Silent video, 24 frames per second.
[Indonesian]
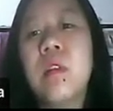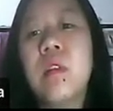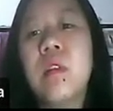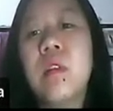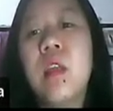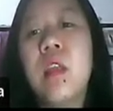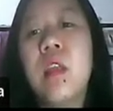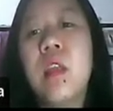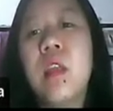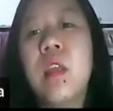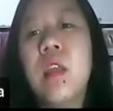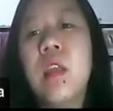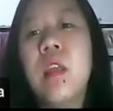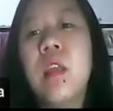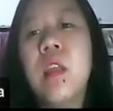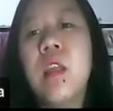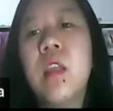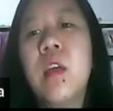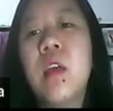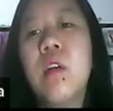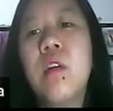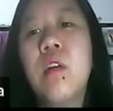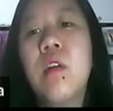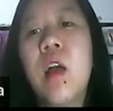Nah,
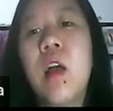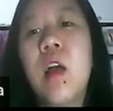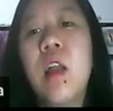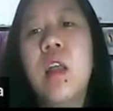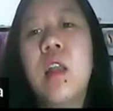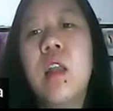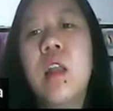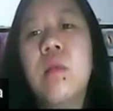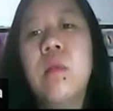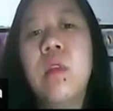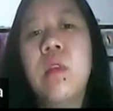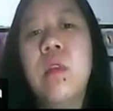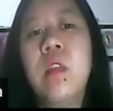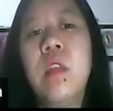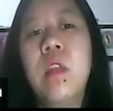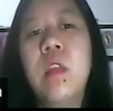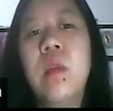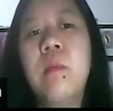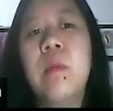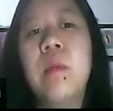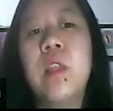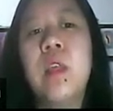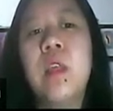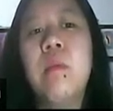kira-kira kalau alarm ini
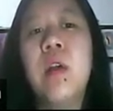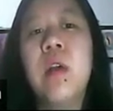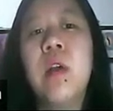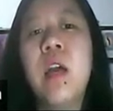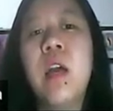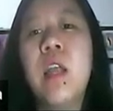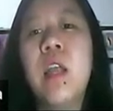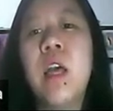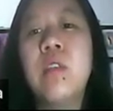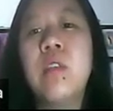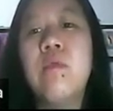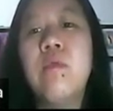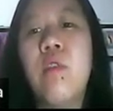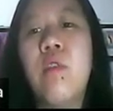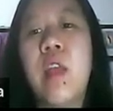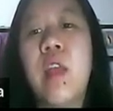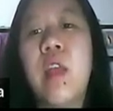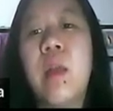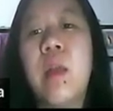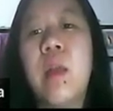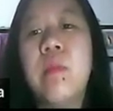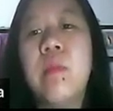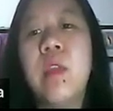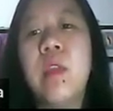yang pertama kan
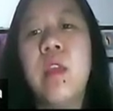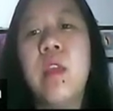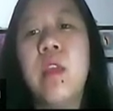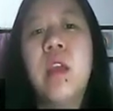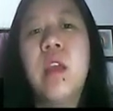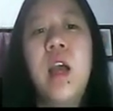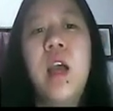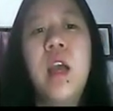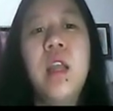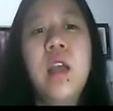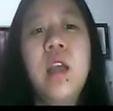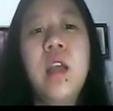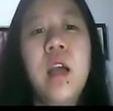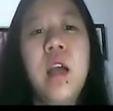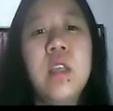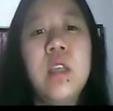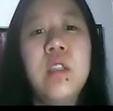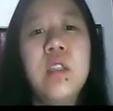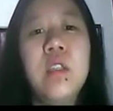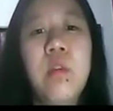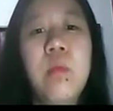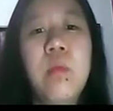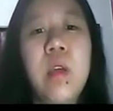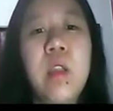asprohep nih. Ada
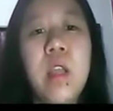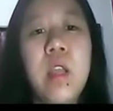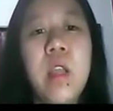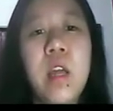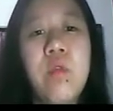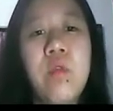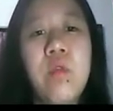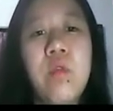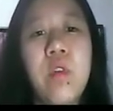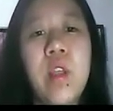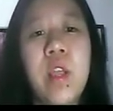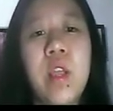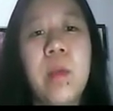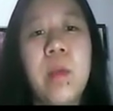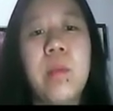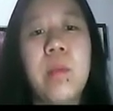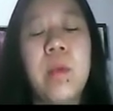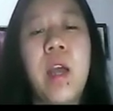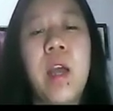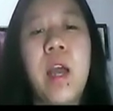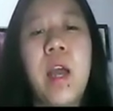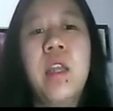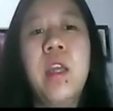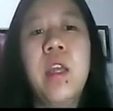nggak jawabannya asprohep
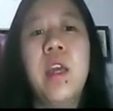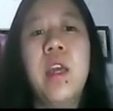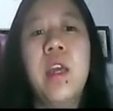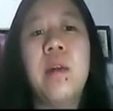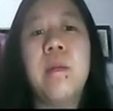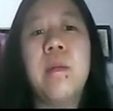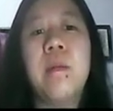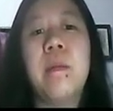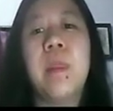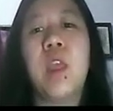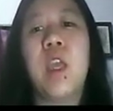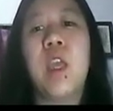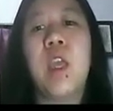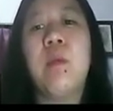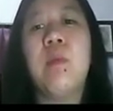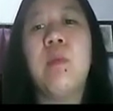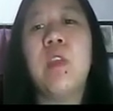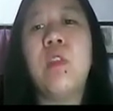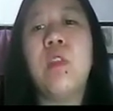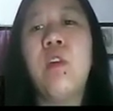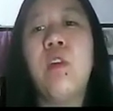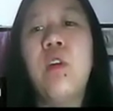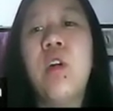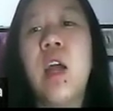help? Nggak ada ya. Nggak
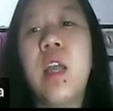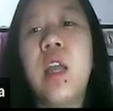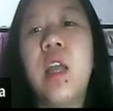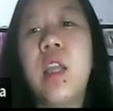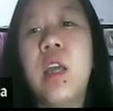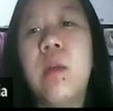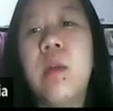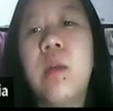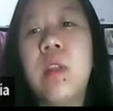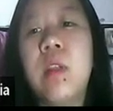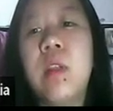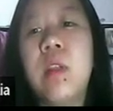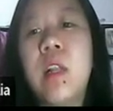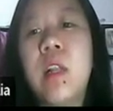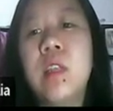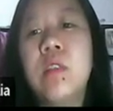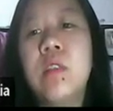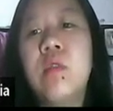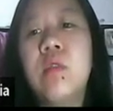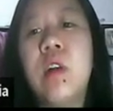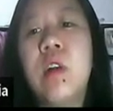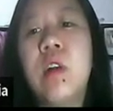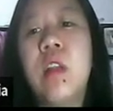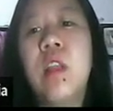minta tolong nggak ada. Berarti
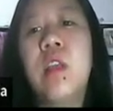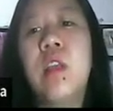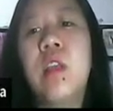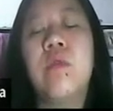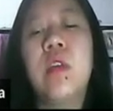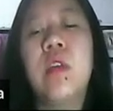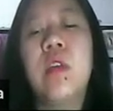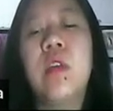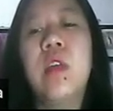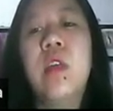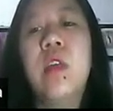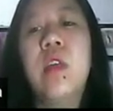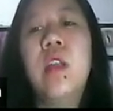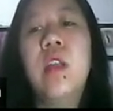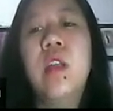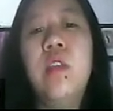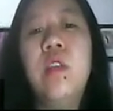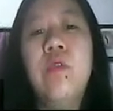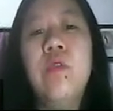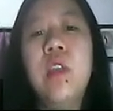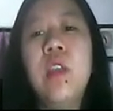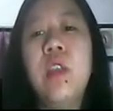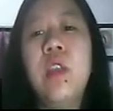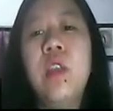langsung ke lift.
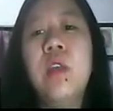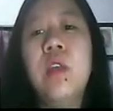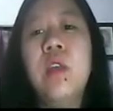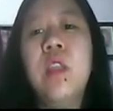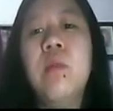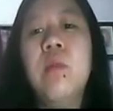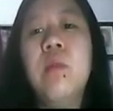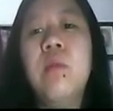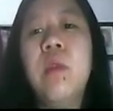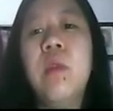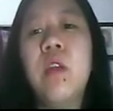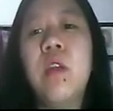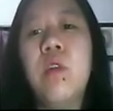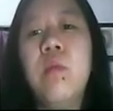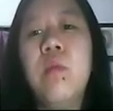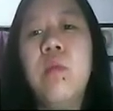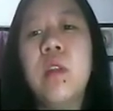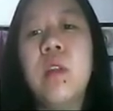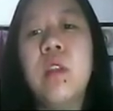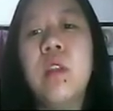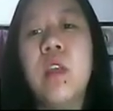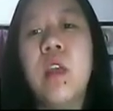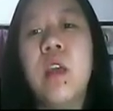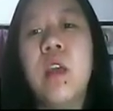Lift ini berarti
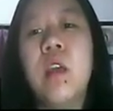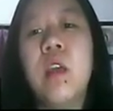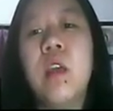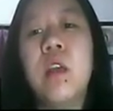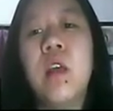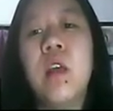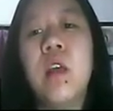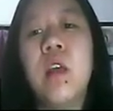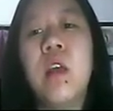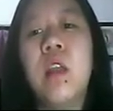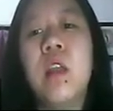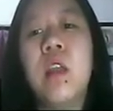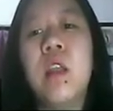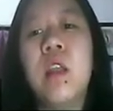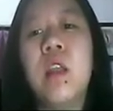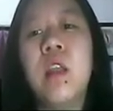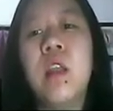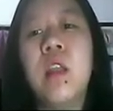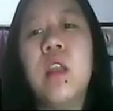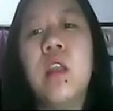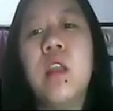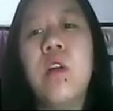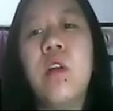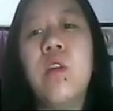MacRobert ya. Nah,
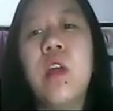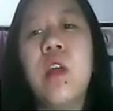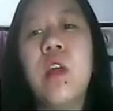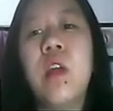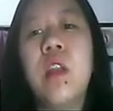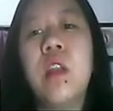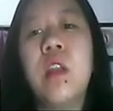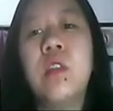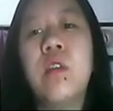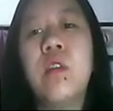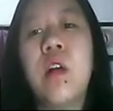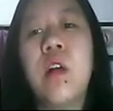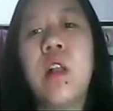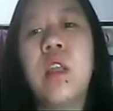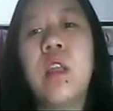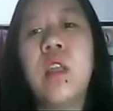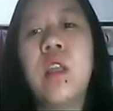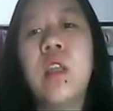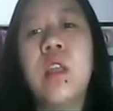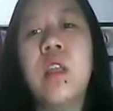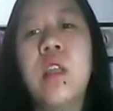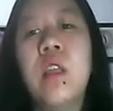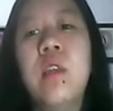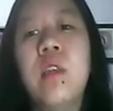kira-kira kalau dari soal
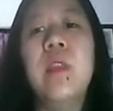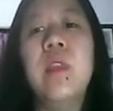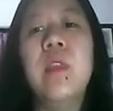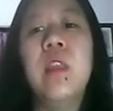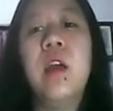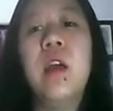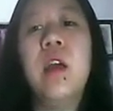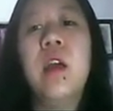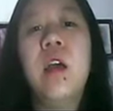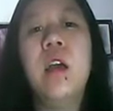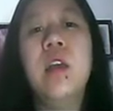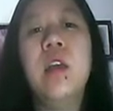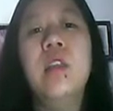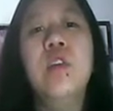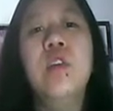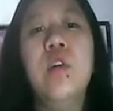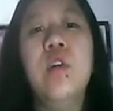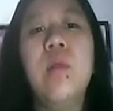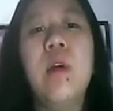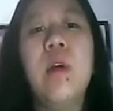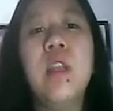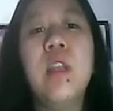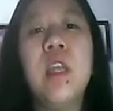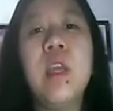ini uh,
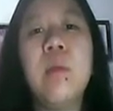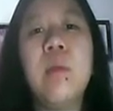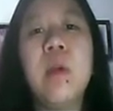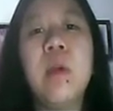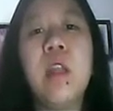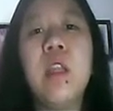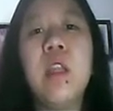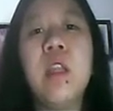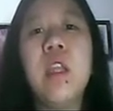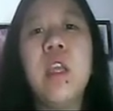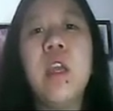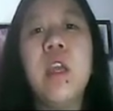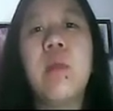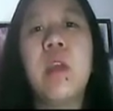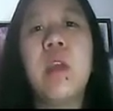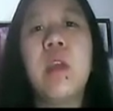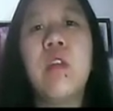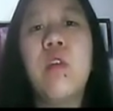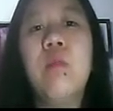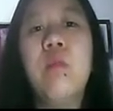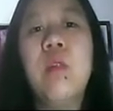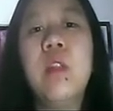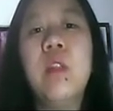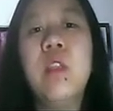jawabannya yang mana nih yang
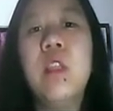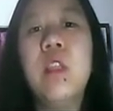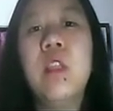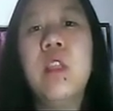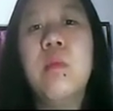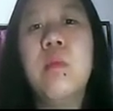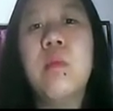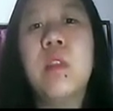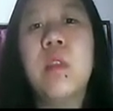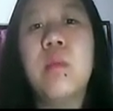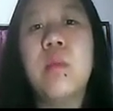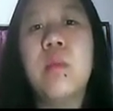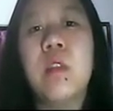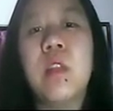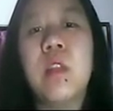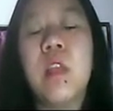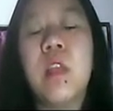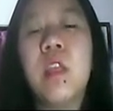MacRobert nih teman-teman?